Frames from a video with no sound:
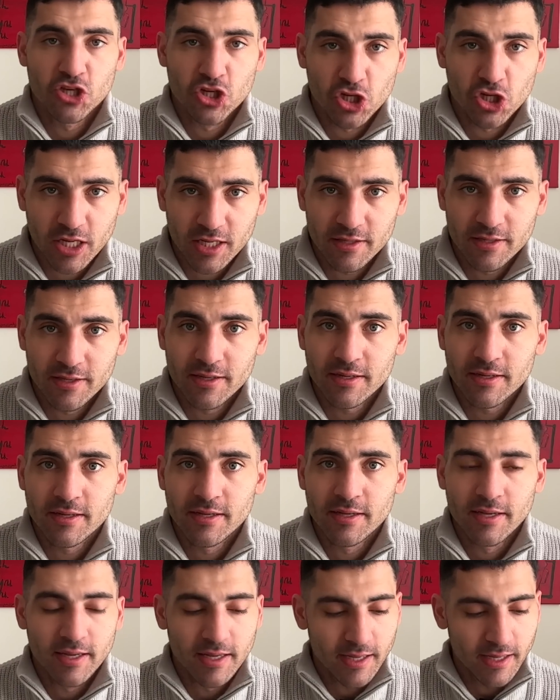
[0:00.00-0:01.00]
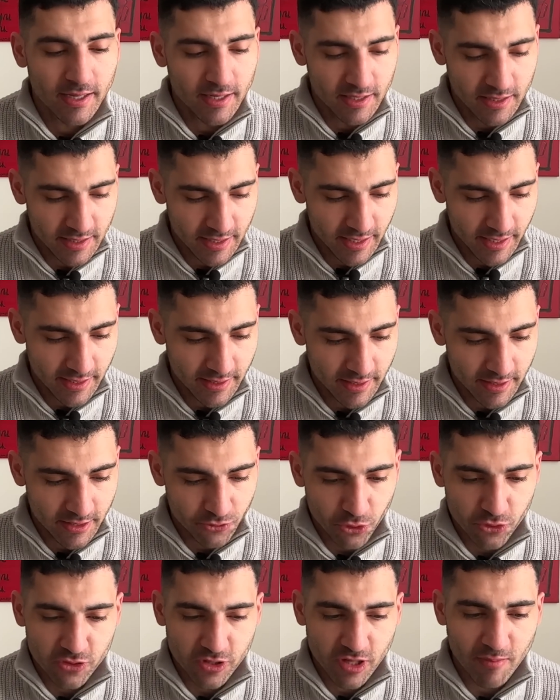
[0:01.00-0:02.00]
Schritte, die ich
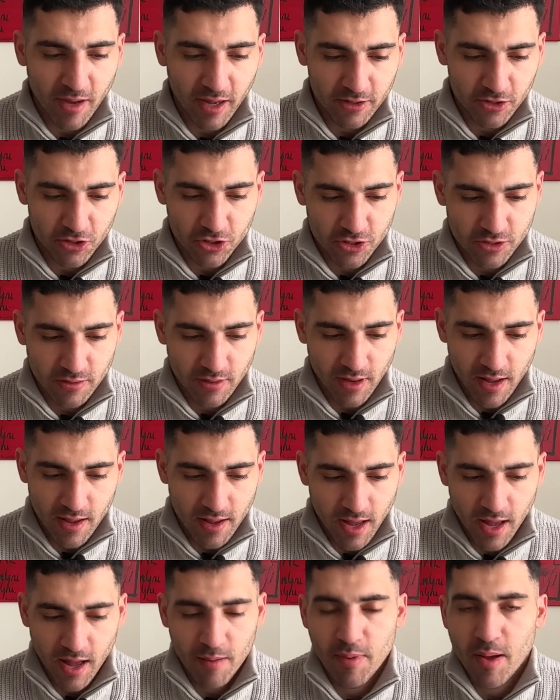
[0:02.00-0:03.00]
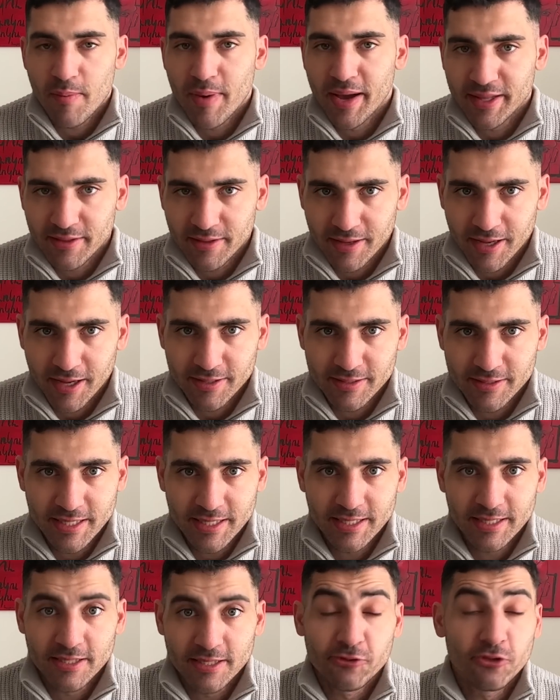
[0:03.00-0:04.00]
systematisch abarbeiten kann, die
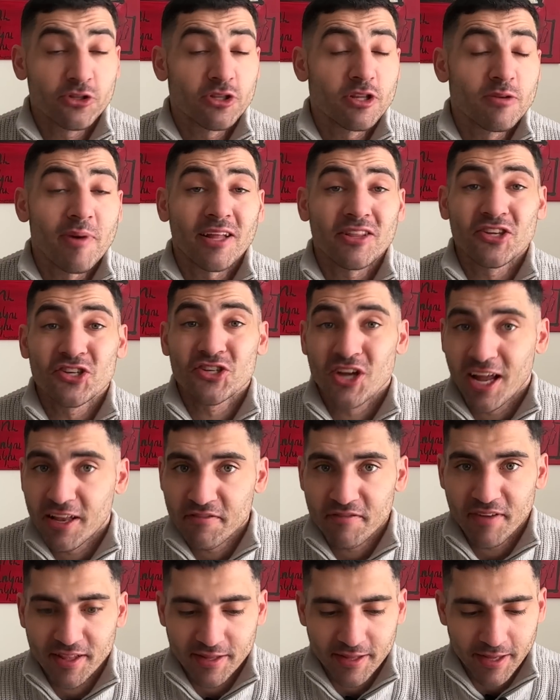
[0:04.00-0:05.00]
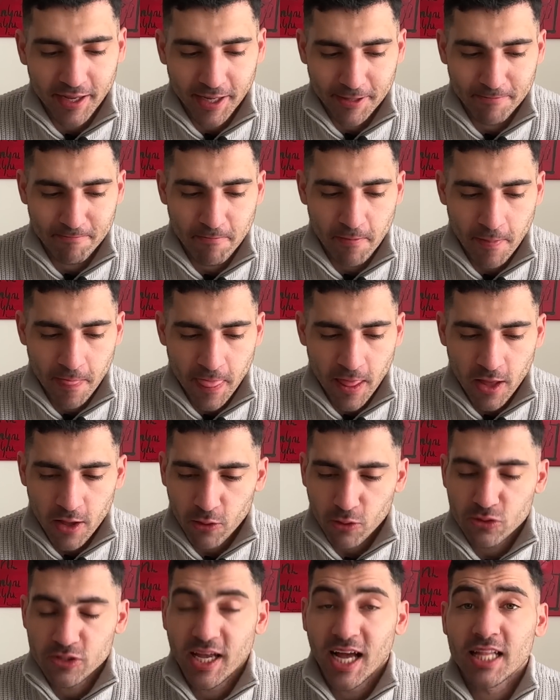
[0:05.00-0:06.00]
ich systematisch anwenden kann?
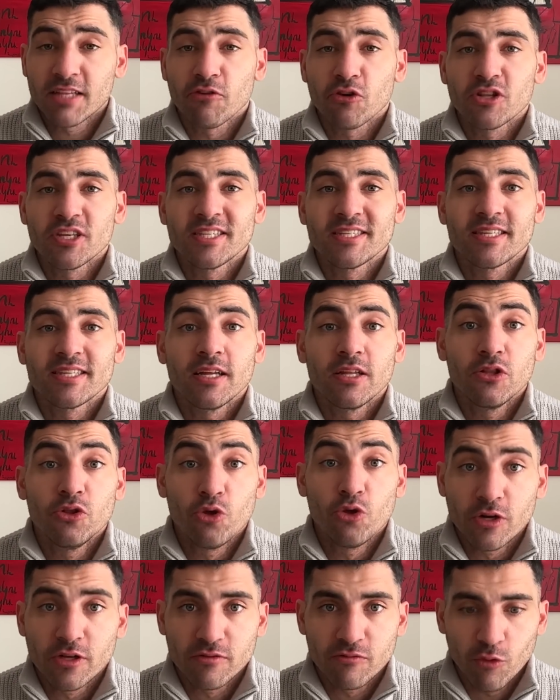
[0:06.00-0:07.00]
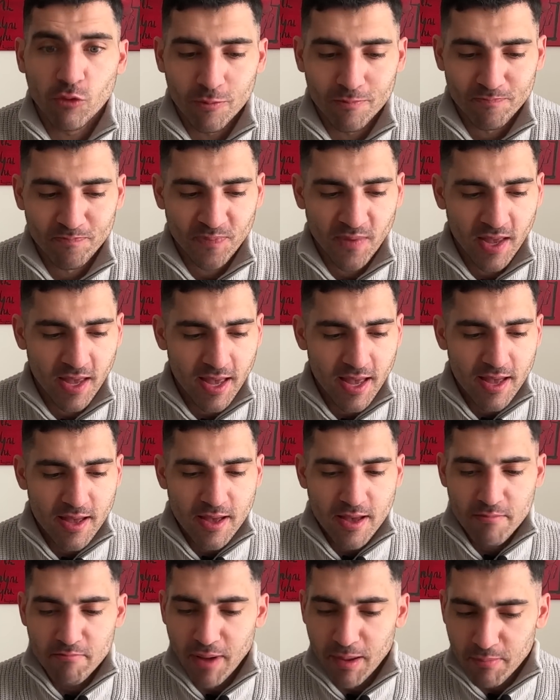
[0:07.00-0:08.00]
Und die Antwort ist nirgendwo.
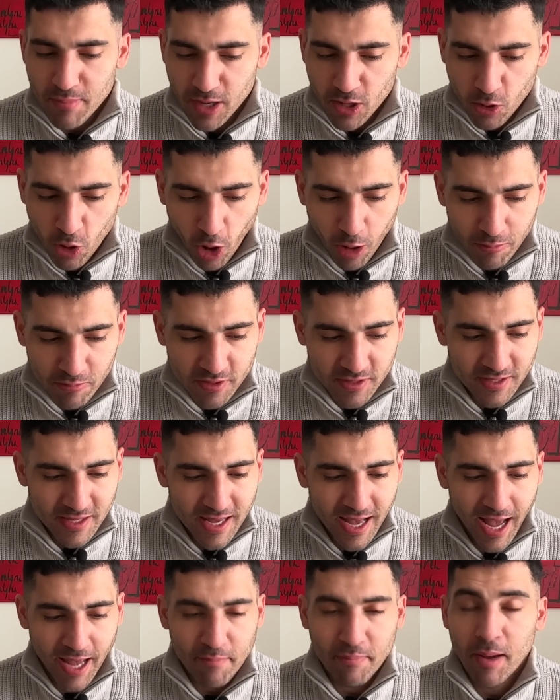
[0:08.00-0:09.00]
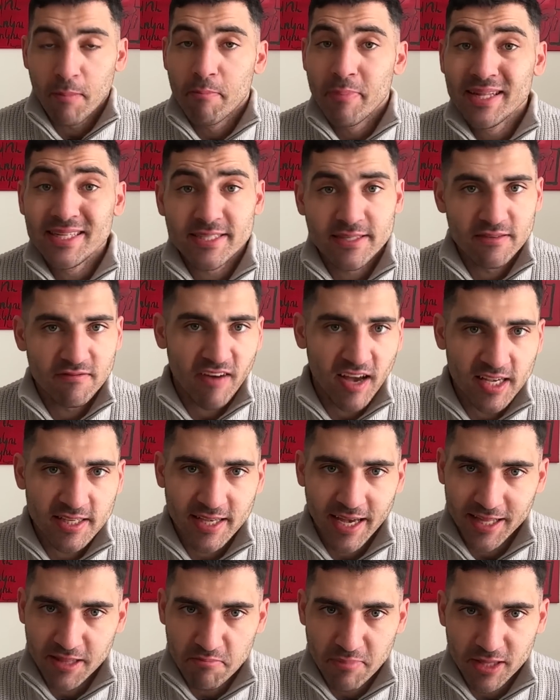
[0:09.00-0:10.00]
Man bekommt ein paar
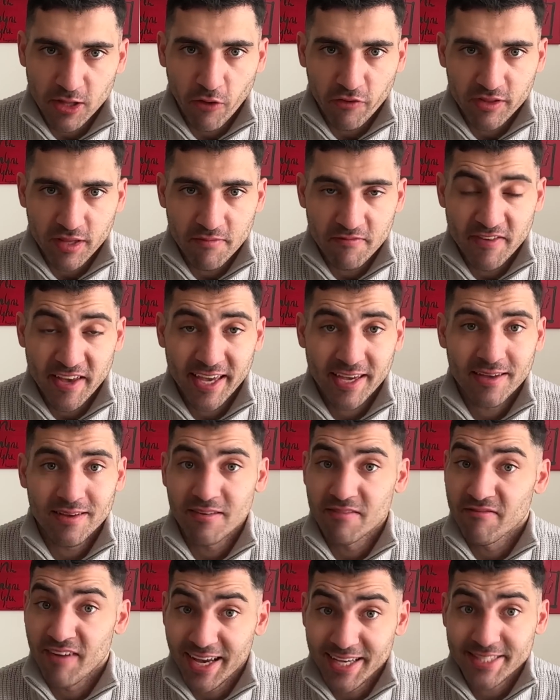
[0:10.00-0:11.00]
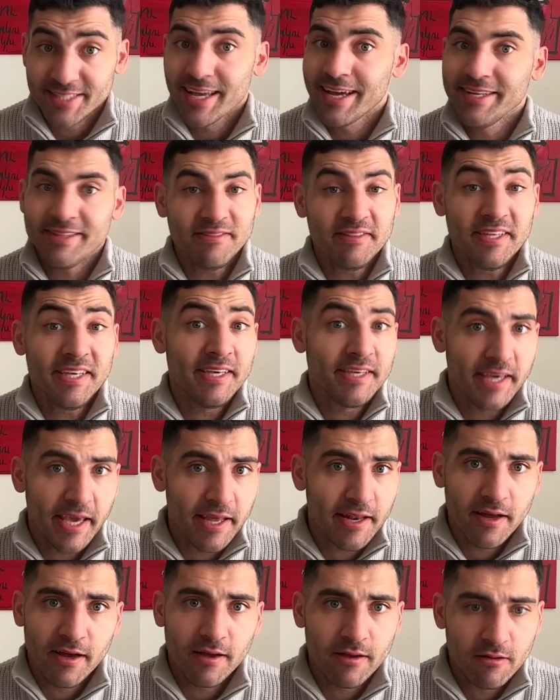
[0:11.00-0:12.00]
Binsenweisheiten mit auf den Weg, Weisheiten, die
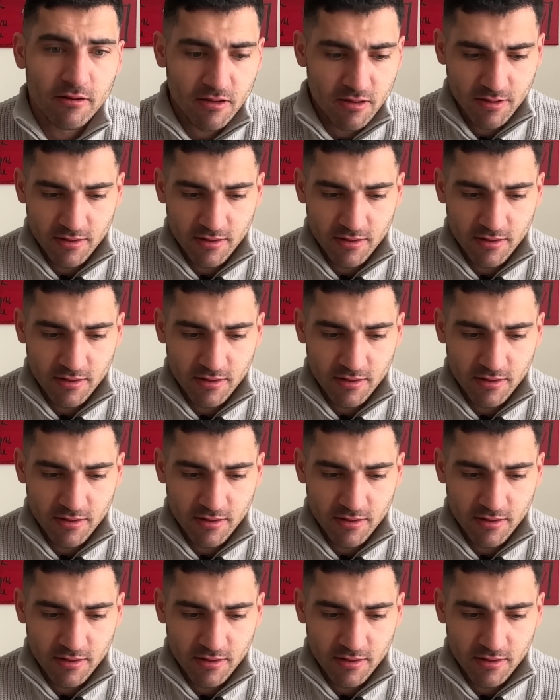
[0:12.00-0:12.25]
jeder